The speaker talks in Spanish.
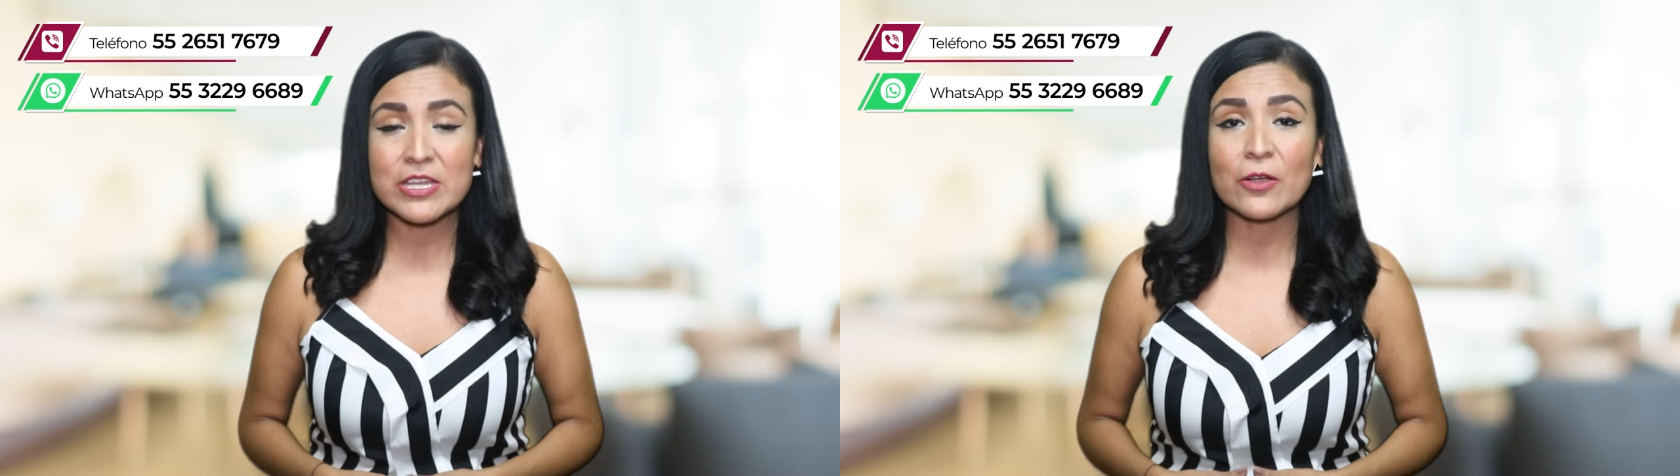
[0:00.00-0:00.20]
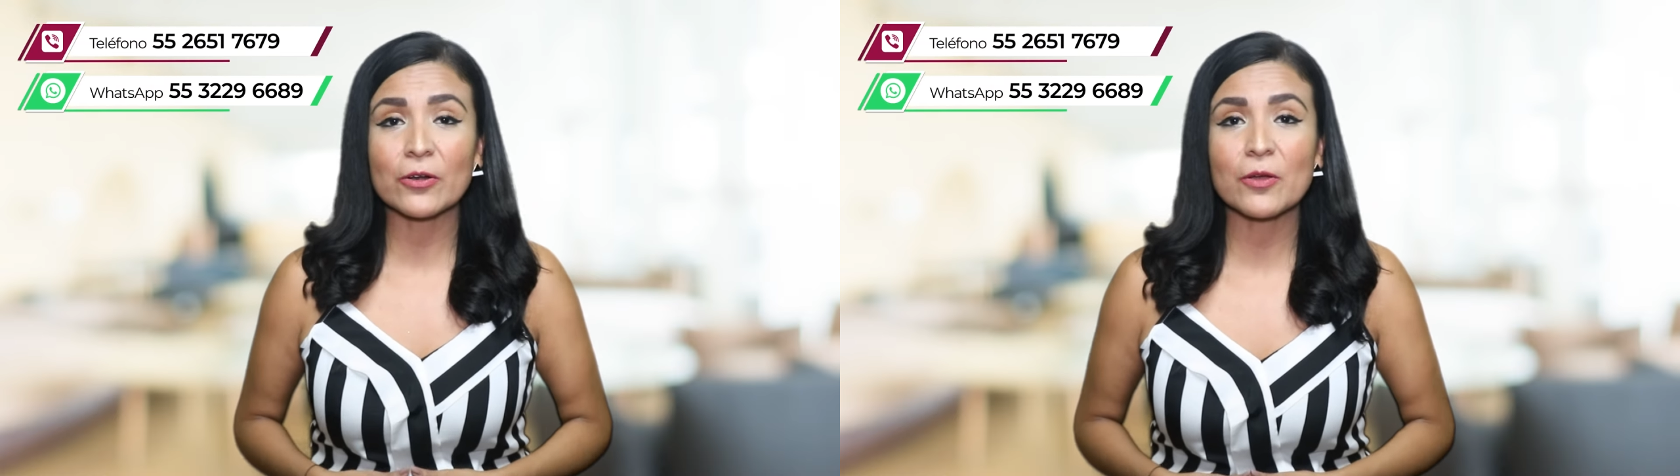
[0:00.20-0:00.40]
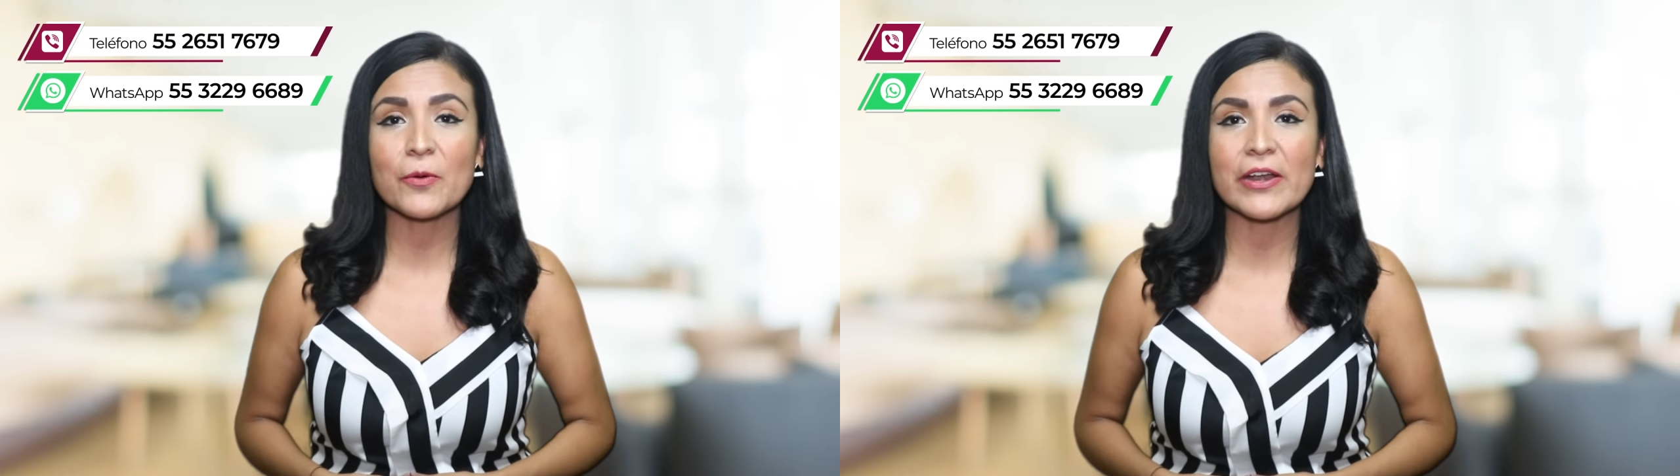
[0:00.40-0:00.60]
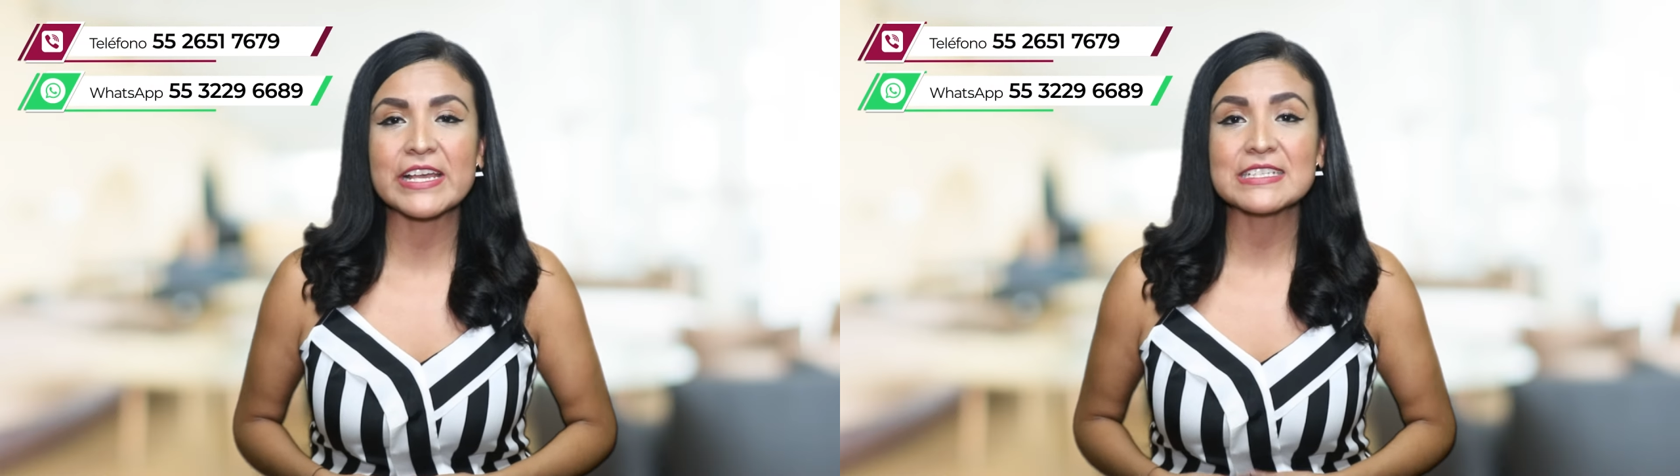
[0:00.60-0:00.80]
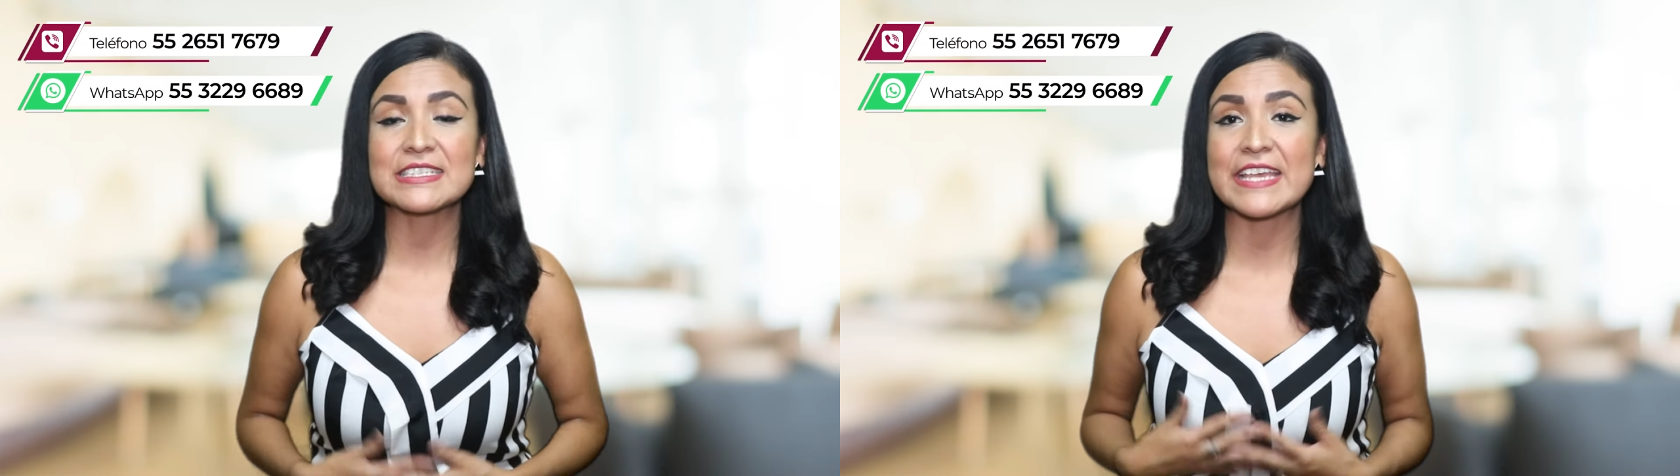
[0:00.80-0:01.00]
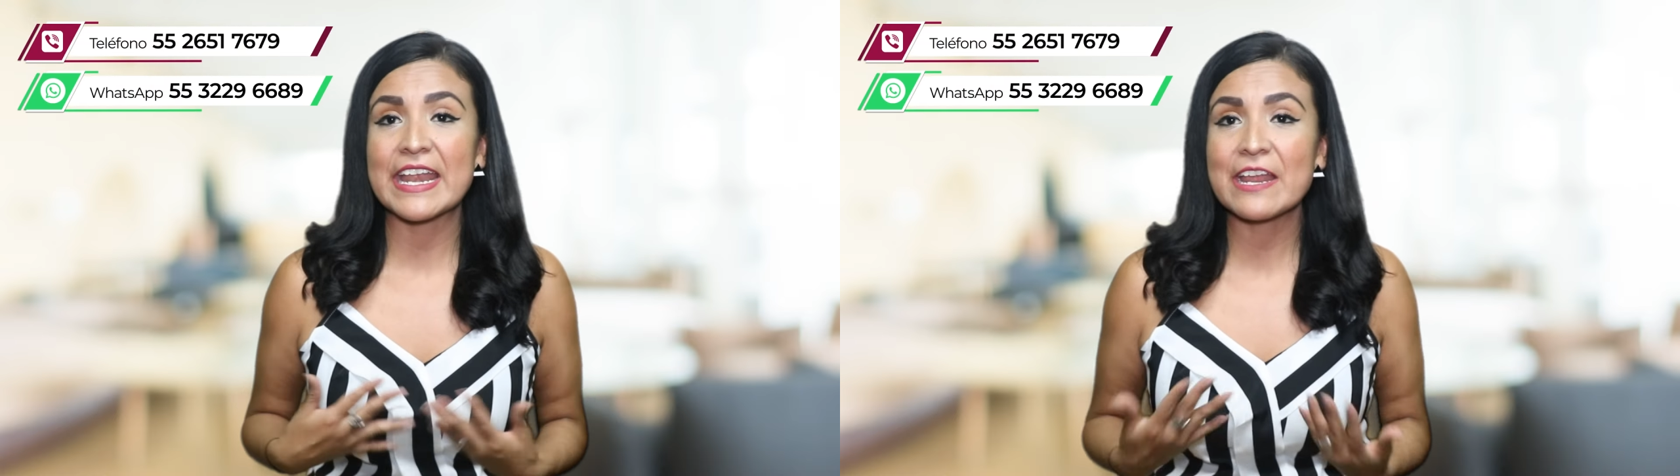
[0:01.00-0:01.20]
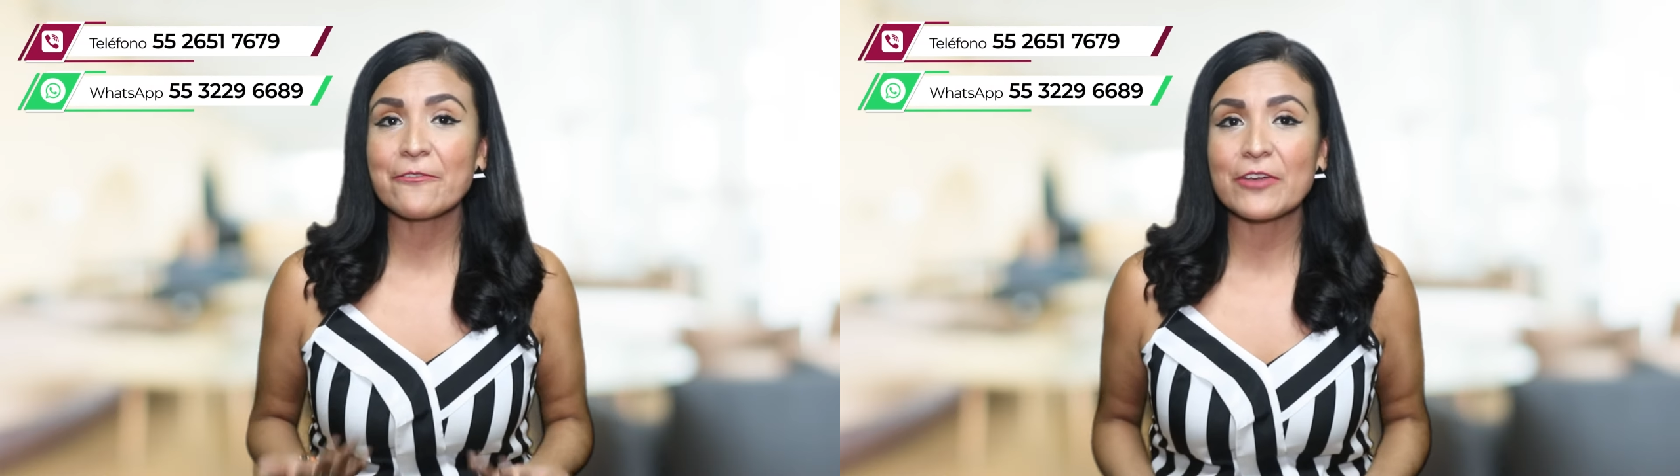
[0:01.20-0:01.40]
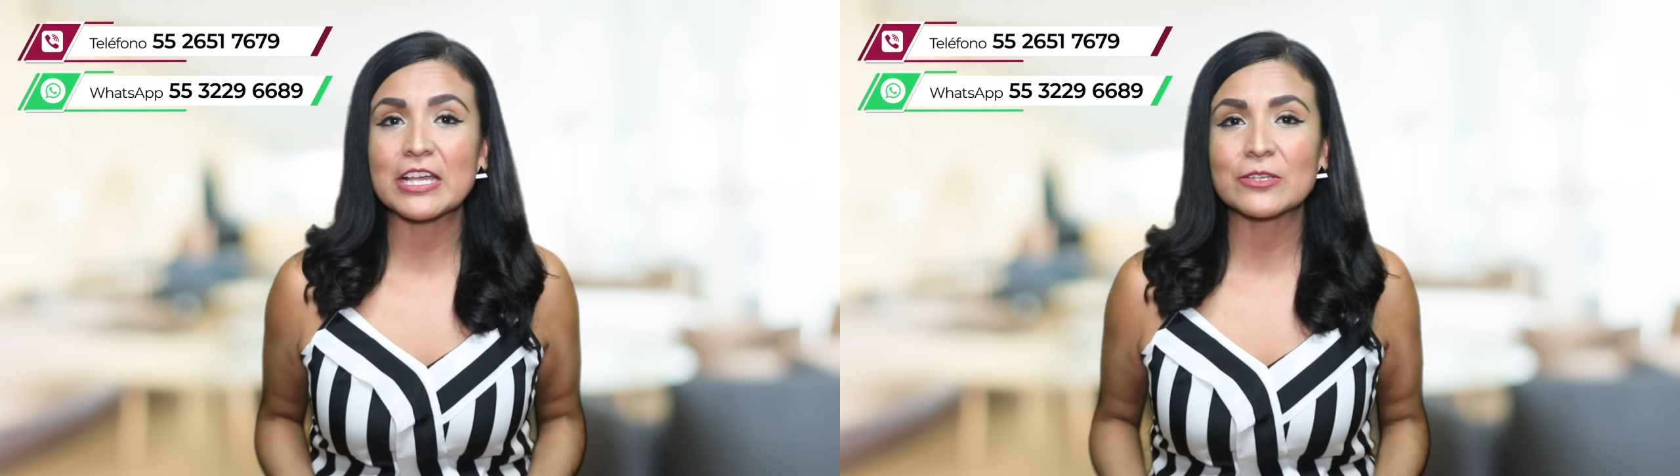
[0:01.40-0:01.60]
y corrobore si en
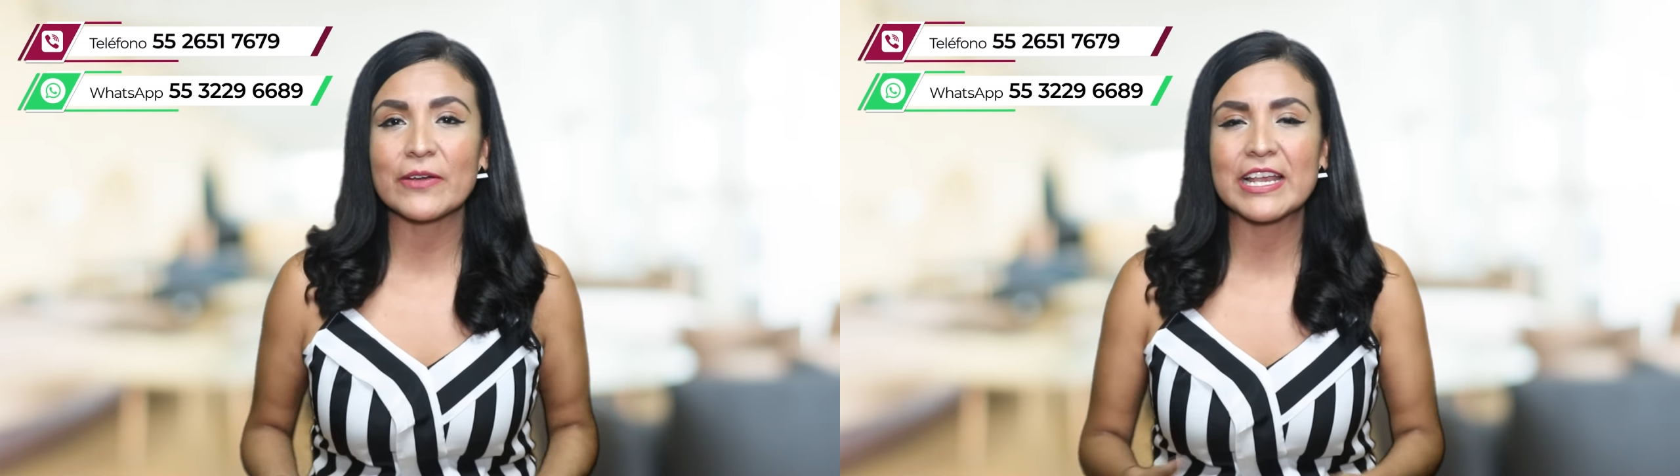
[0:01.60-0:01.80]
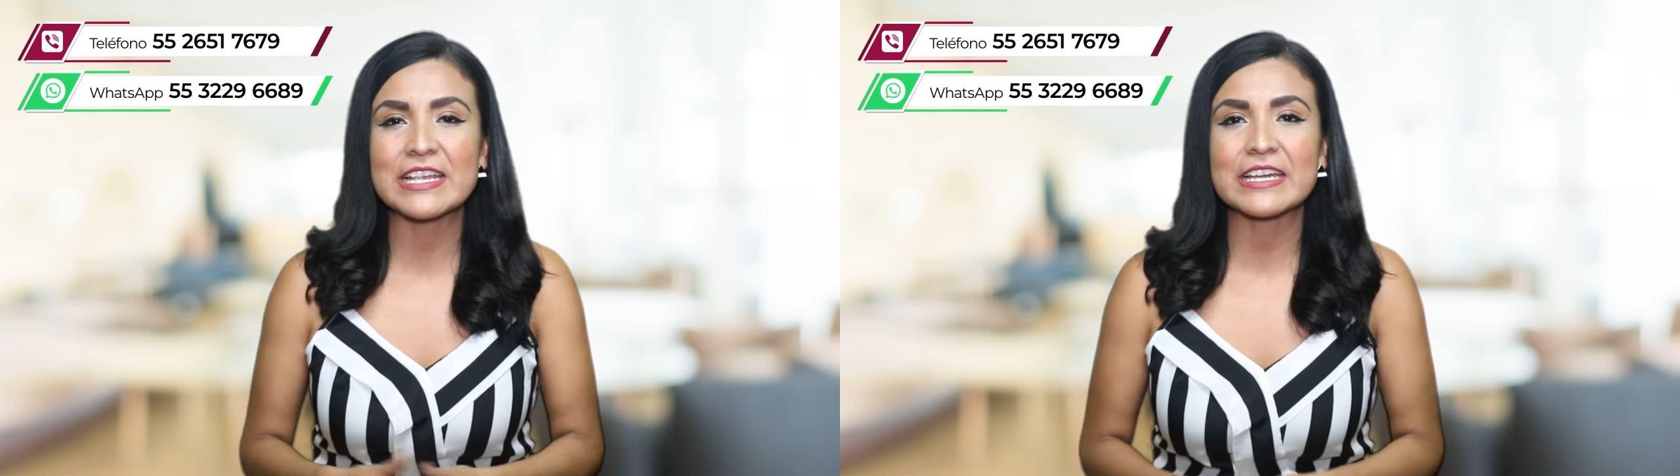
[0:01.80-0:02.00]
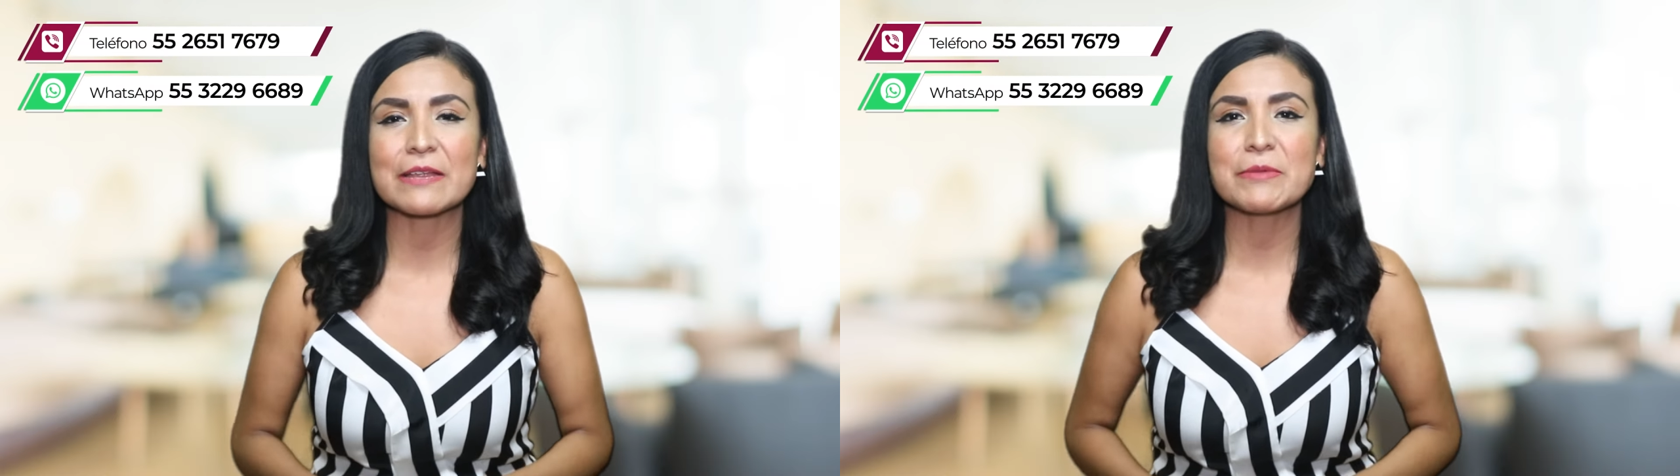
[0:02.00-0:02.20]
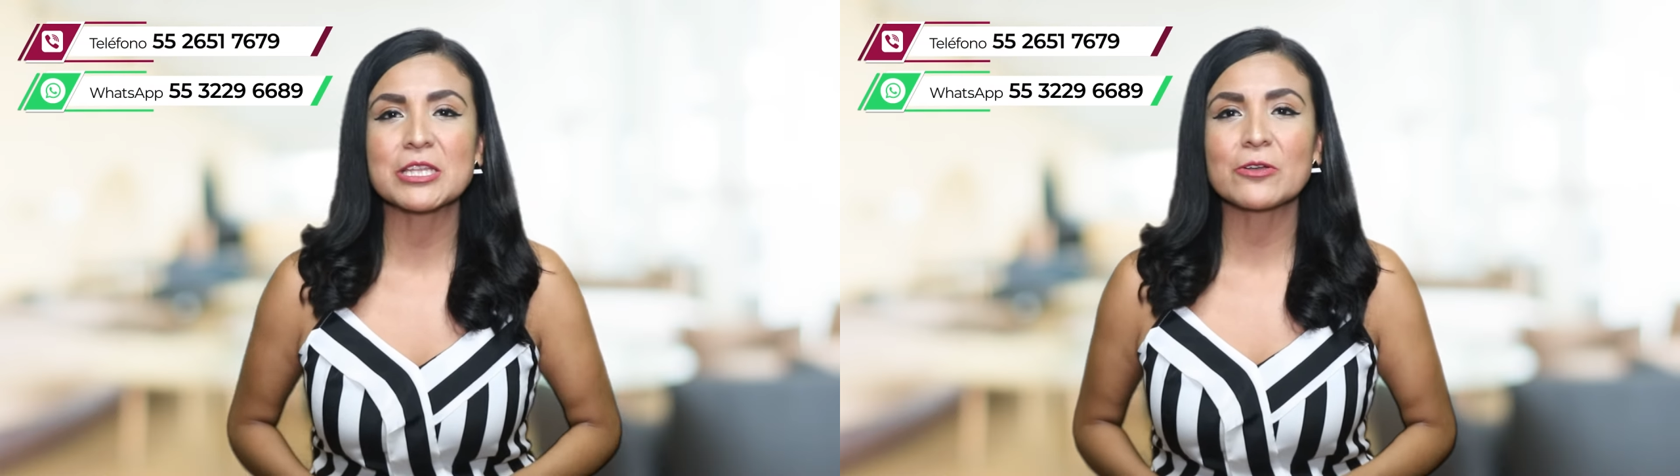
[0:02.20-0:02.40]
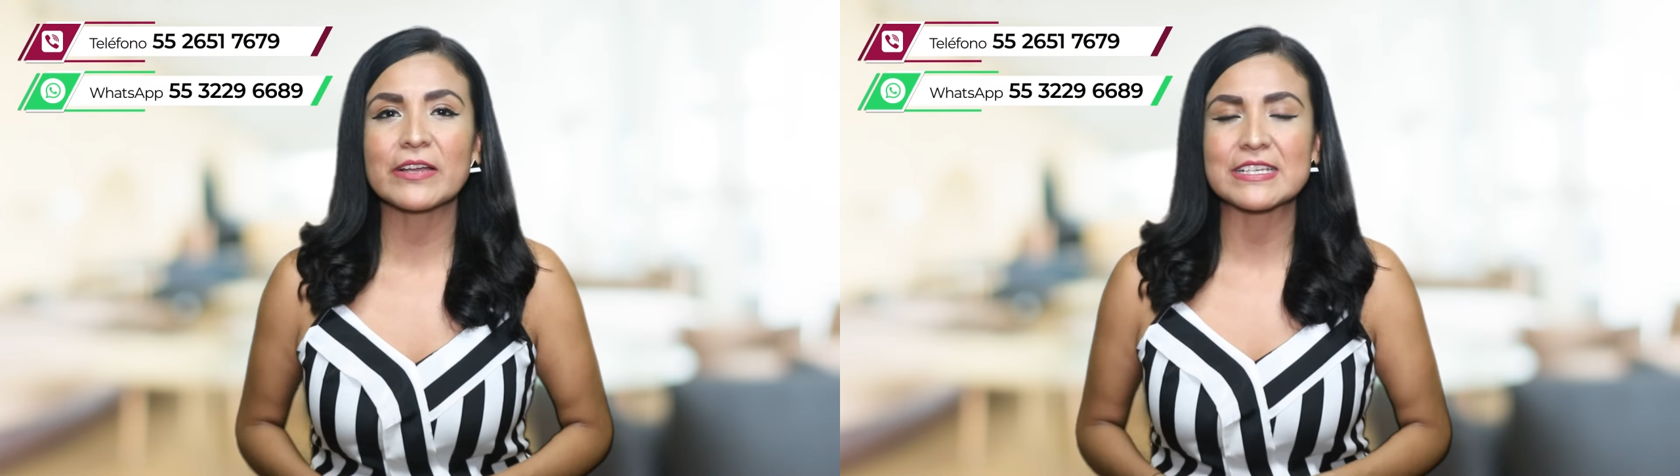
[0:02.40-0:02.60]
efecto el incremento